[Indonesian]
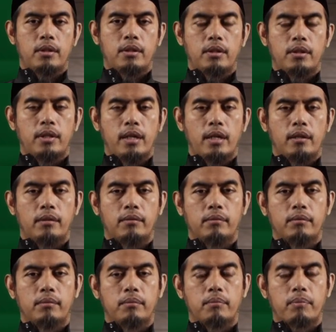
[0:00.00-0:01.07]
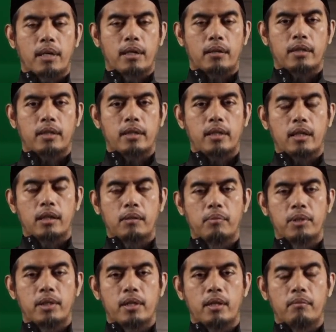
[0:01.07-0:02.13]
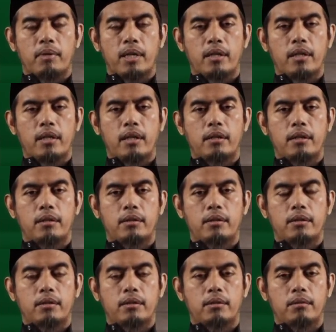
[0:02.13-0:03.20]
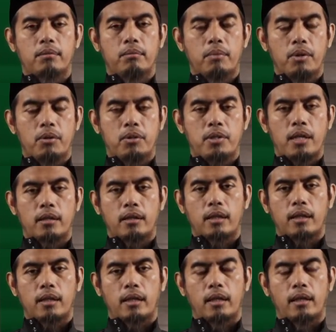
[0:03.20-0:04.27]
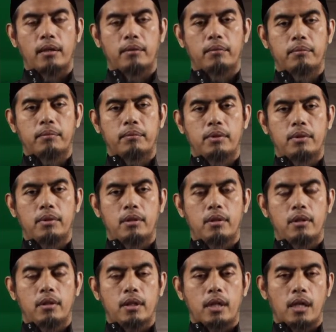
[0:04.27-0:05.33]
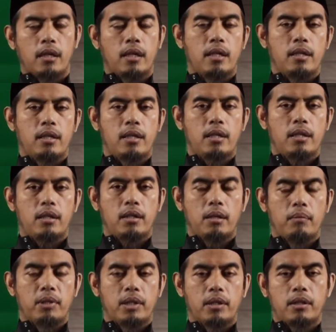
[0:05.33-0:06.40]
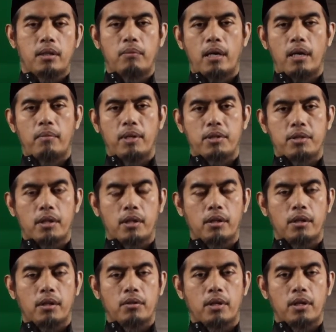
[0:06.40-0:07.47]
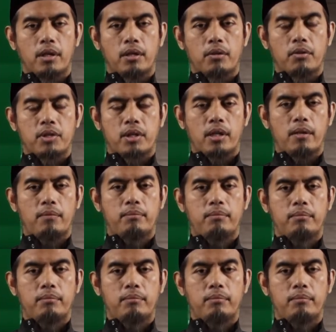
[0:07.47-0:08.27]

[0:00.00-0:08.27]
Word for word: dan praktek yang demikian banyak merusak tatanan. Karenanya Nabi kita Muhammad Sallallahu Alaihi Wasallam